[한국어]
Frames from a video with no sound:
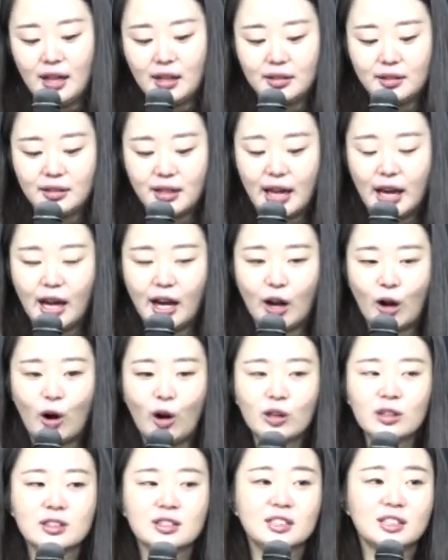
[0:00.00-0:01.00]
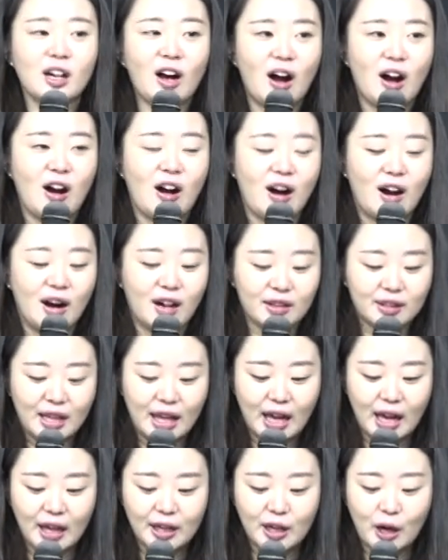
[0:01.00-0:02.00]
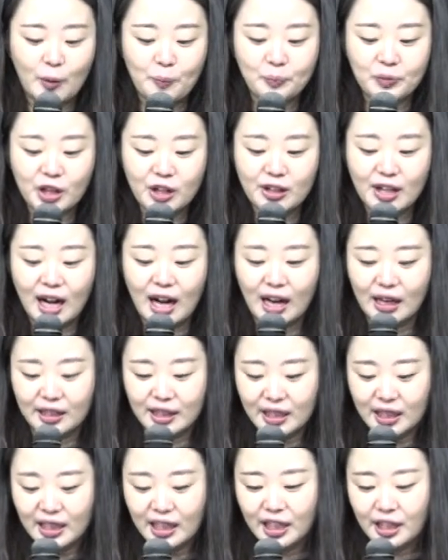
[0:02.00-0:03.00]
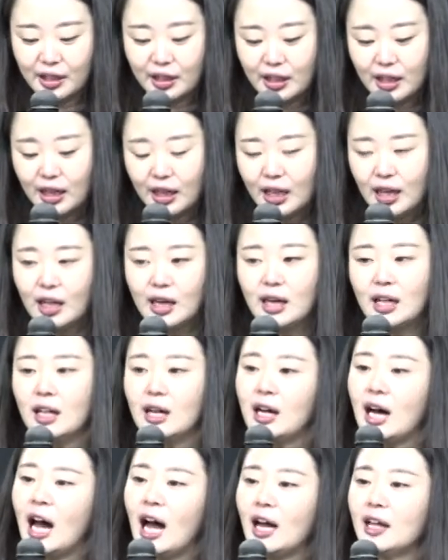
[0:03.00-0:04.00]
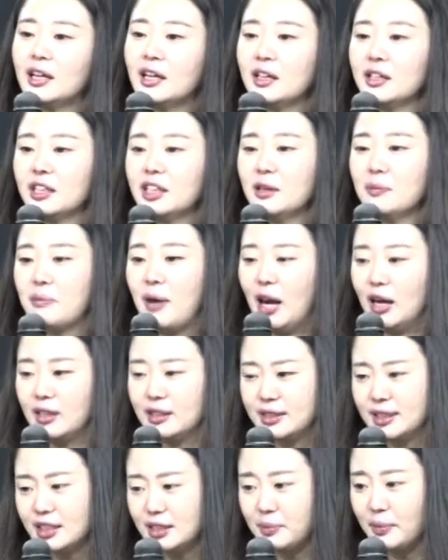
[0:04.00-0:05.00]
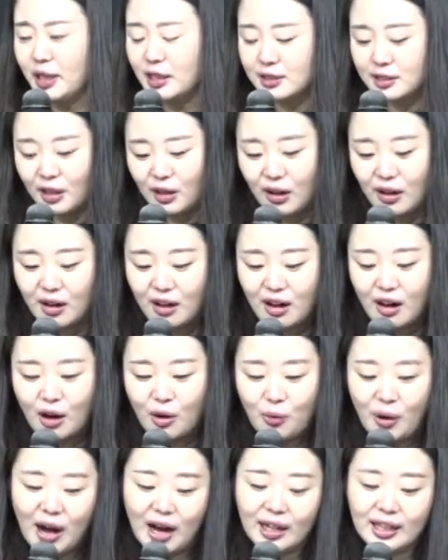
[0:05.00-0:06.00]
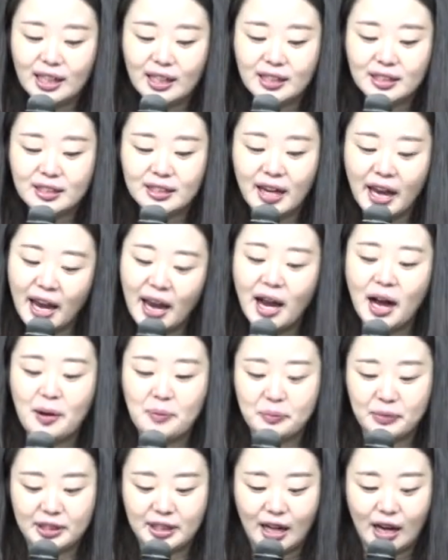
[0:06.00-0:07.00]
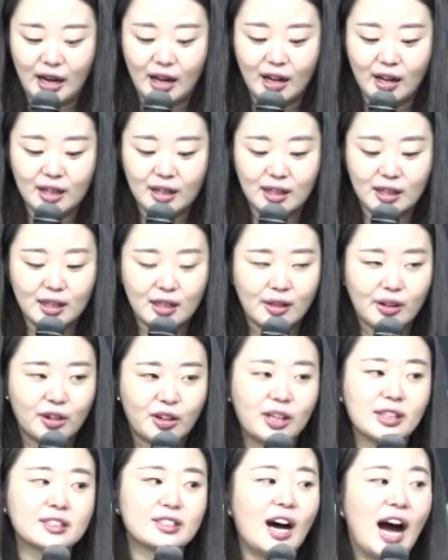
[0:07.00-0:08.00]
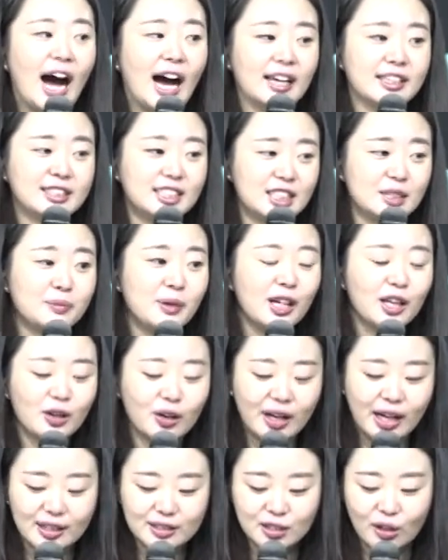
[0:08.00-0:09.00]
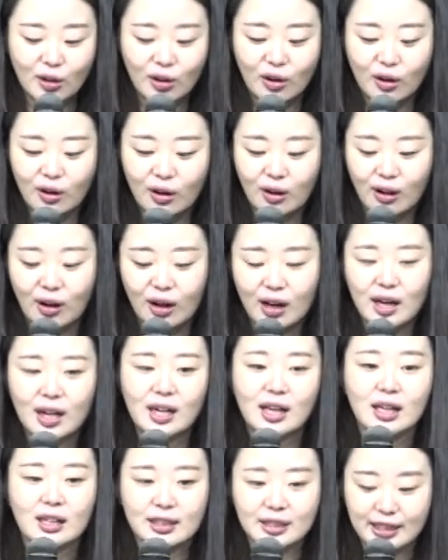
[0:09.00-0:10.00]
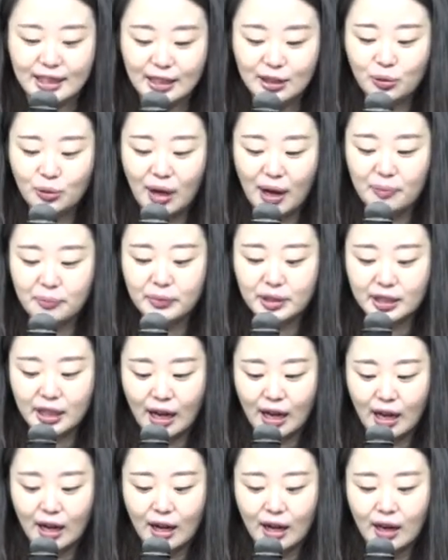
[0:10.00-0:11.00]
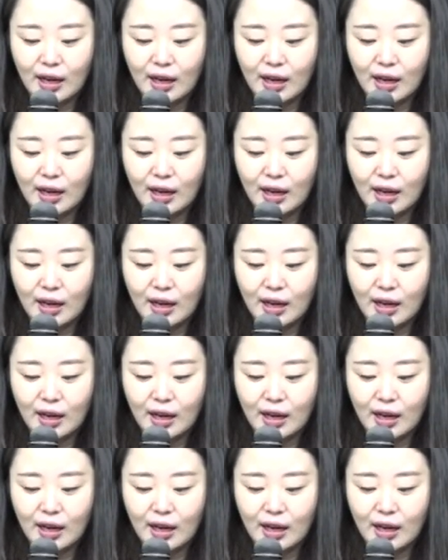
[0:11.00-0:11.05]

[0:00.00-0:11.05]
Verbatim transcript: 내 걱정, 내 염려가 아닌 하나님 말씀에서 확인을 해야 합니다. 그래서 아침에 일어나서 기도합니다.